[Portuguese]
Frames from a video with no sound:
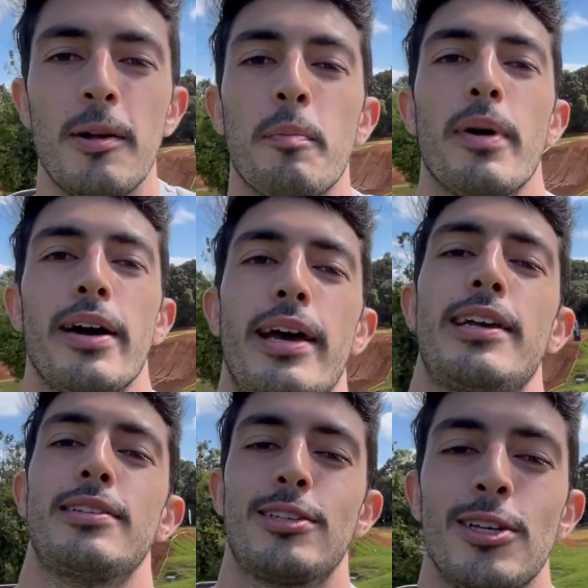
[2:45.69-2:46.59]

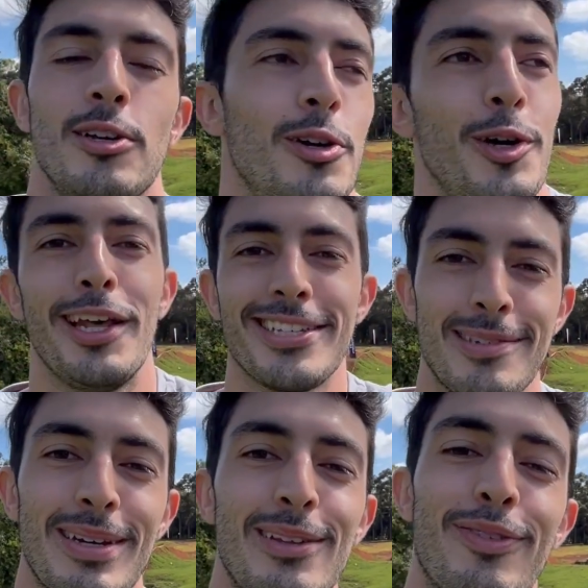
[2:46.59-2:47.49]
Mas,
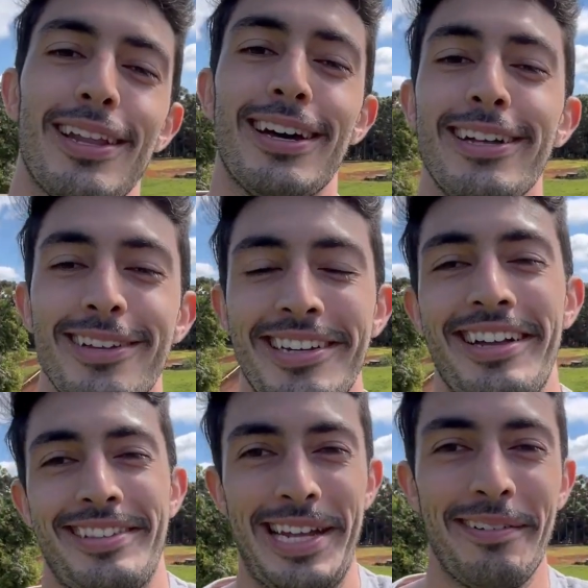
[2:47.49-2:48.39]
honestamente falando,
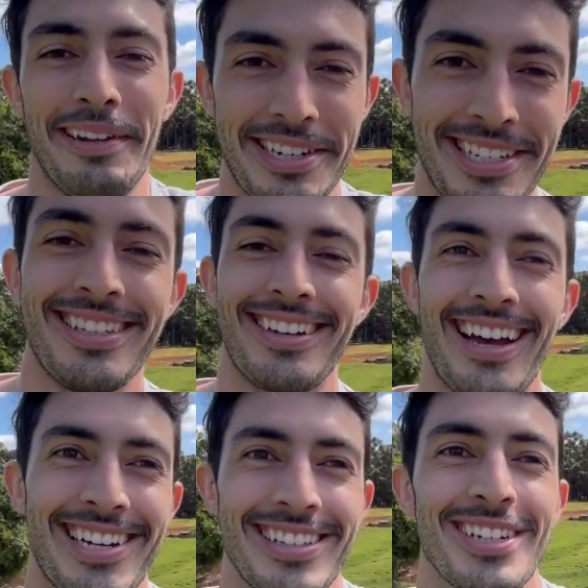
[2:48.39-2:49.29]
até quando a gente
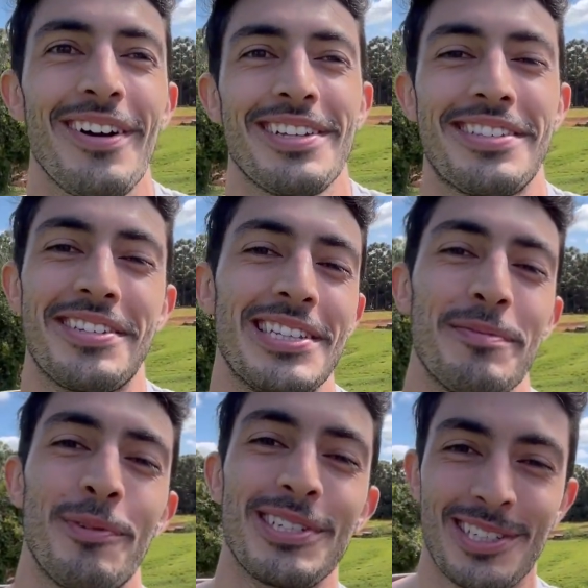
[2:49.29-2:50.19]
cai, a gente gosta de assistir
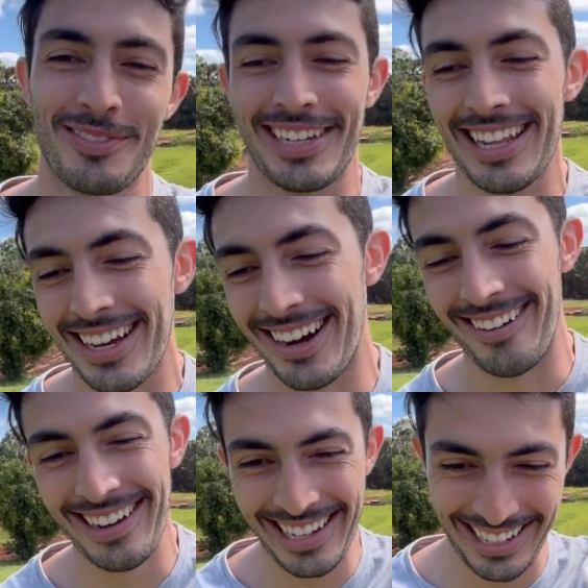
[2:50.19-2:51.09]
depois, que fica legal.
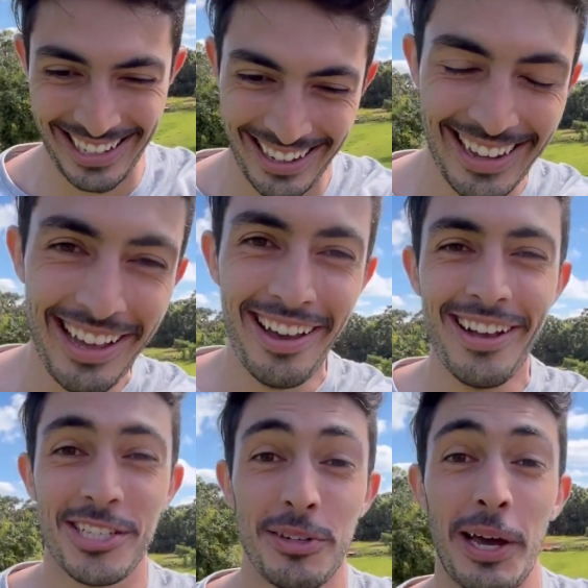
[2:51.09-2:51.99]
Só